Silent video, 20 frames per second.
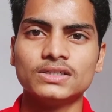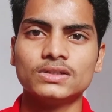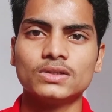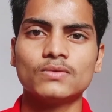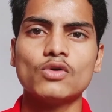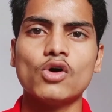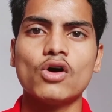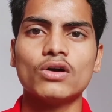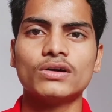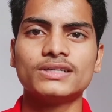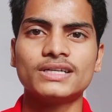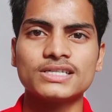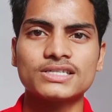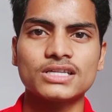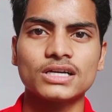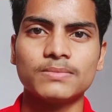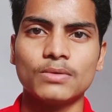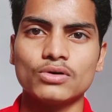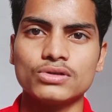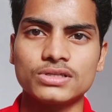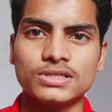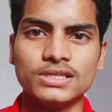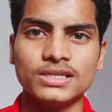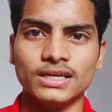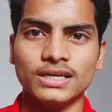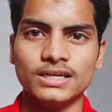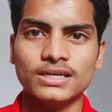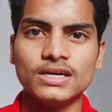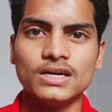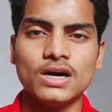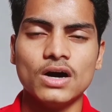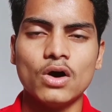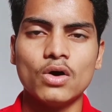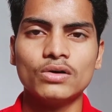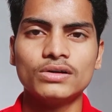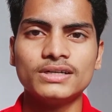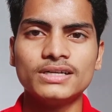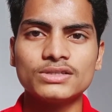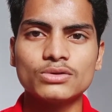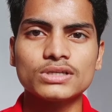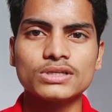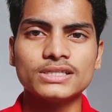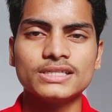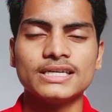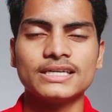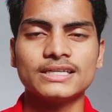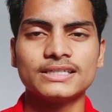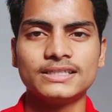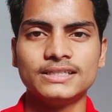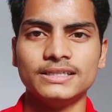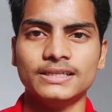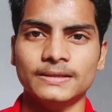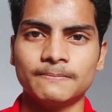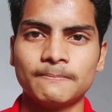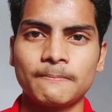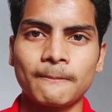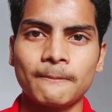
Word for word: तो वो ऑडियंस तक पहुंचती है ऑडियंस उसे देखती है